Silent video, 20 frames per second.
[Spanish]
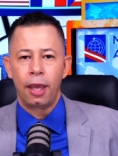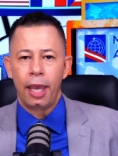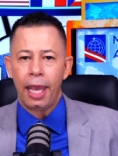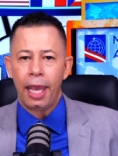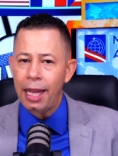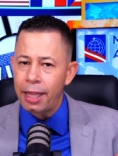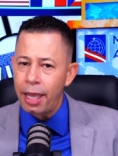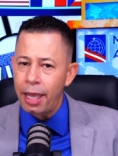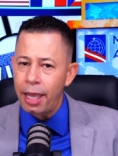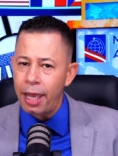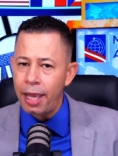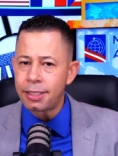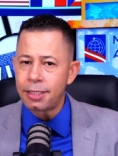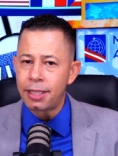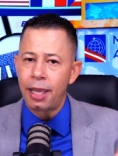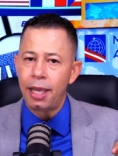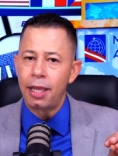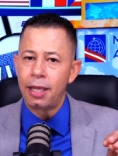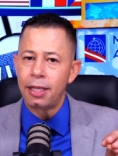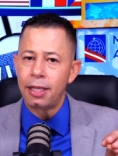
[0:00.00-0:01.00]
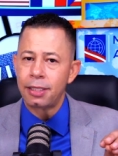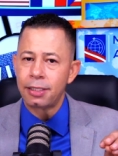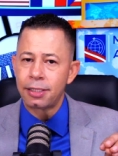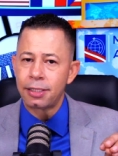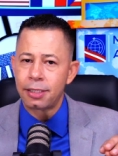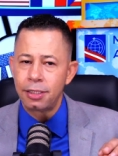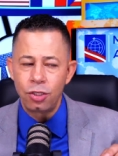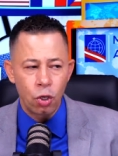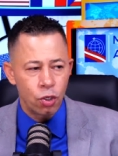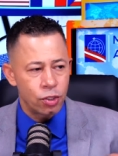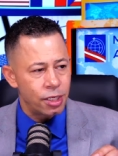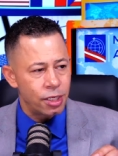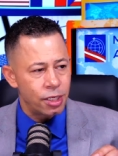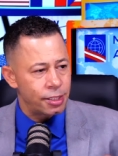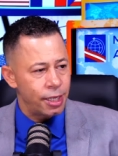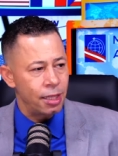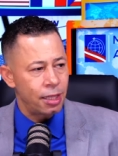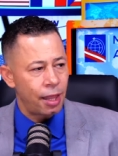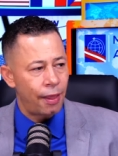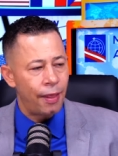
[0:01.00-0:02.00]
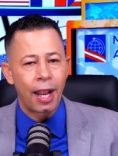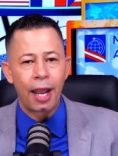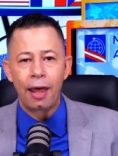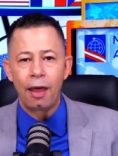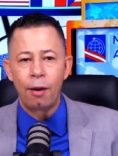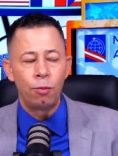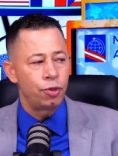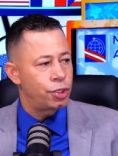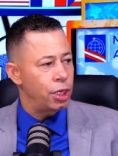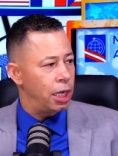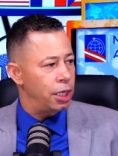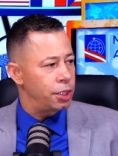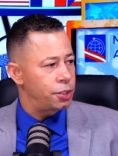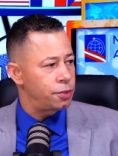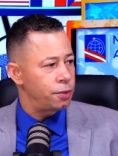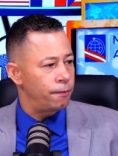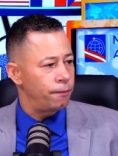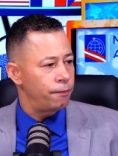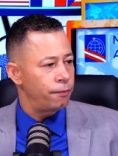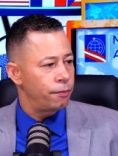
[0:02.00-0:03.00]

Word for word: el DS 260 de cada muchacho.